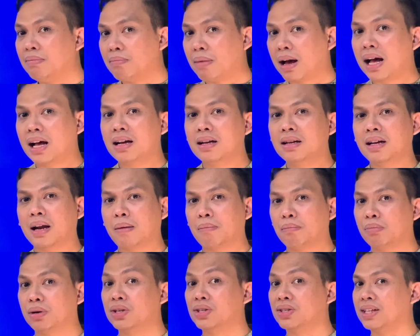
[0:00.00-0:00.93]
limang
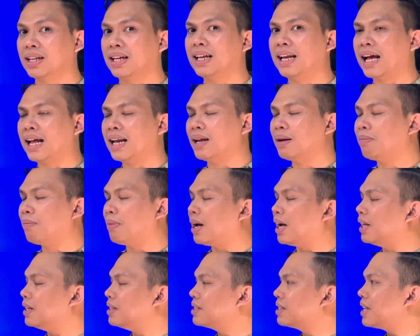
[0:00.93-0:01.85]
numbers na
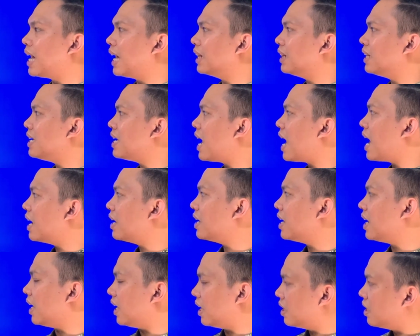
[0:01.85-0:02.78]
ilalaman sa ating
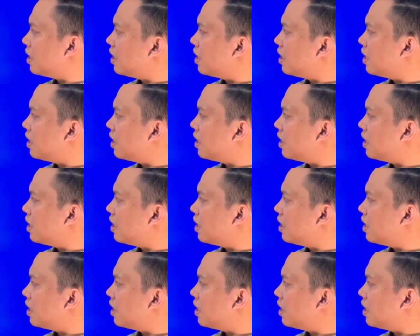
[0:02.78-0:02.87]
array